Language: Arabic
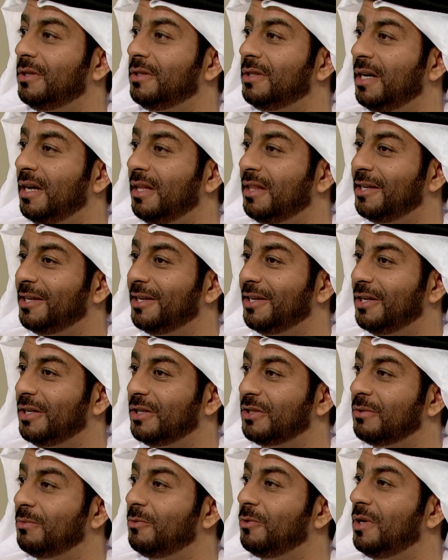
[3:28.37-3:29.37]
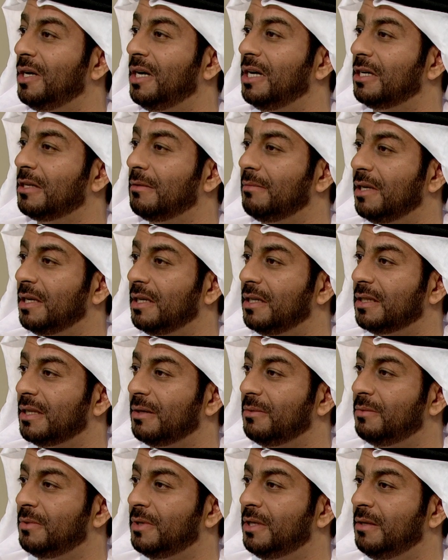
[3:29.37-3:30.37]
لك هذا سمو الحاكم الله
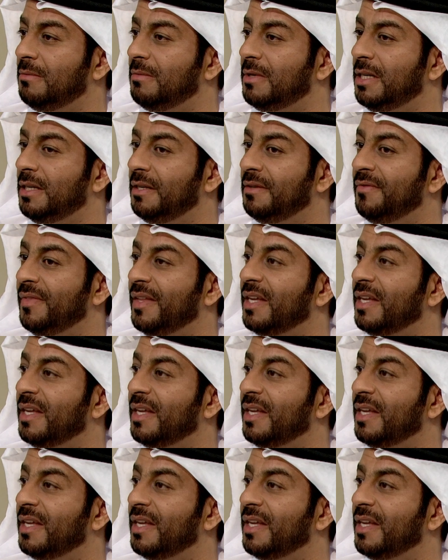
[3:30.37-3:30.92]
يطول عمره